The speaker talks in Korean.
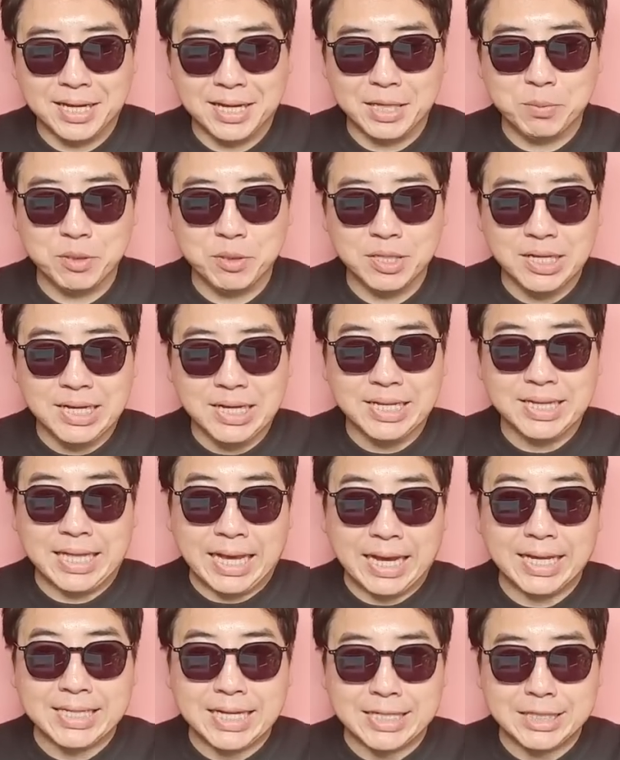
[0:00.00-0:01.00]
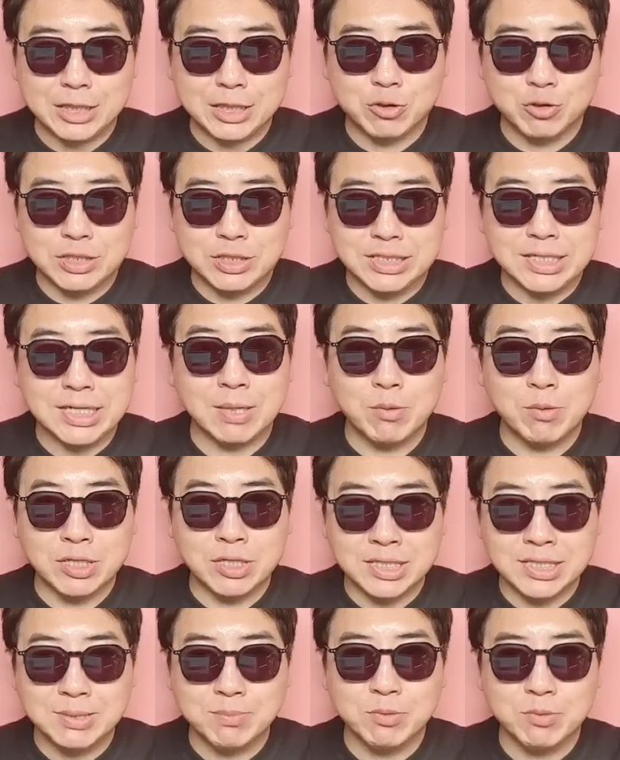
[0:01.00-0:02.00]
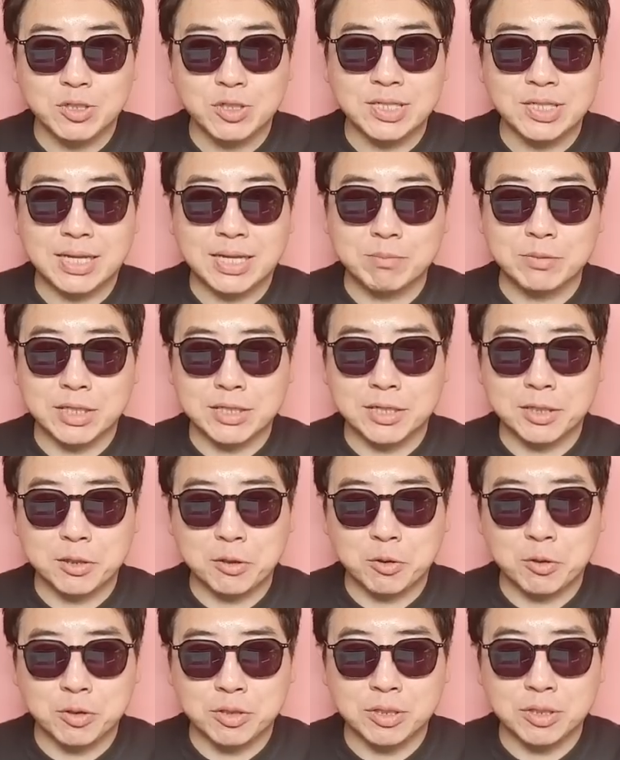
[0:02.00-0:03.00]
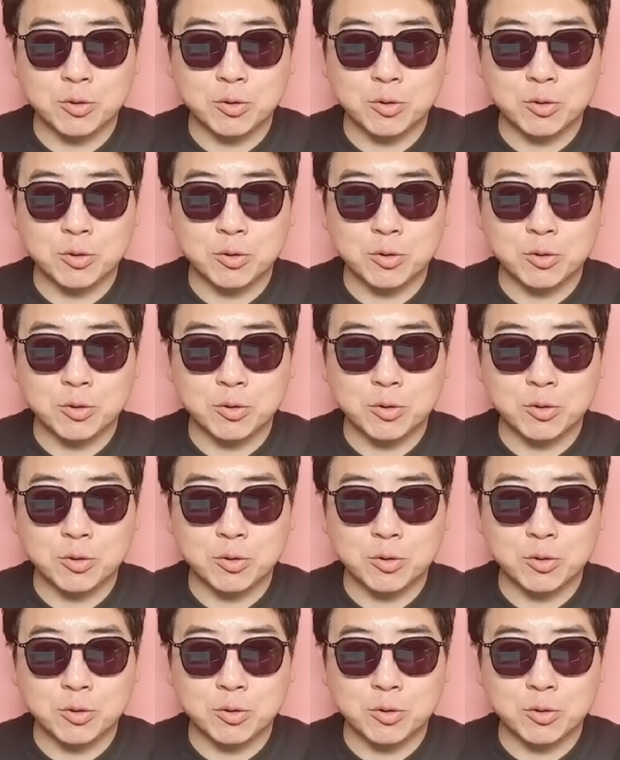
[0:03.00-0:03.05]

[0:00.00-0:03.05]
아니면 내가 다시 주식을 하면은 뭐 남자들의 경우는